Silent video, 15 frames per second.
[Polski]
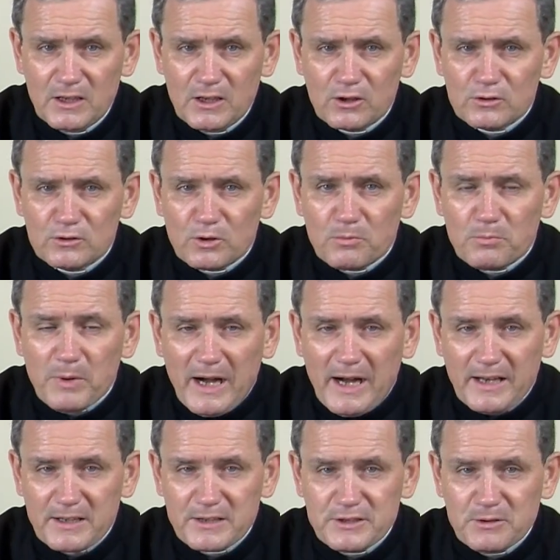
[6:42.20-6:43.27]
Kto
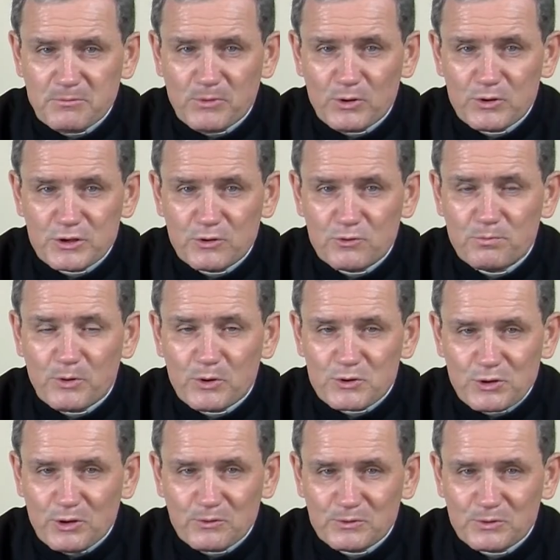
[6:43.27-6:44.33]
bardziej może u
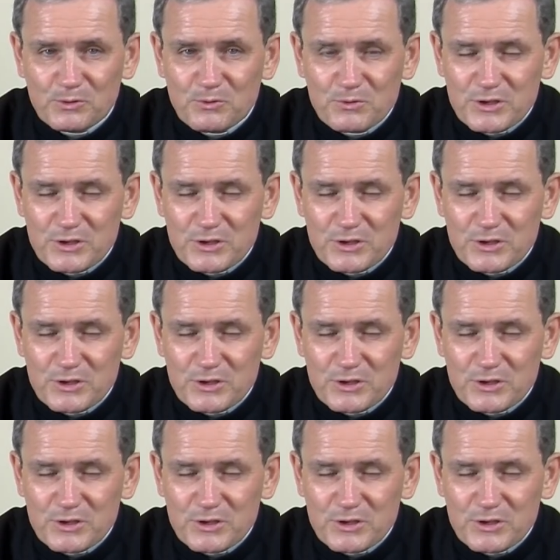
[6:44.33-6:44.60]
początku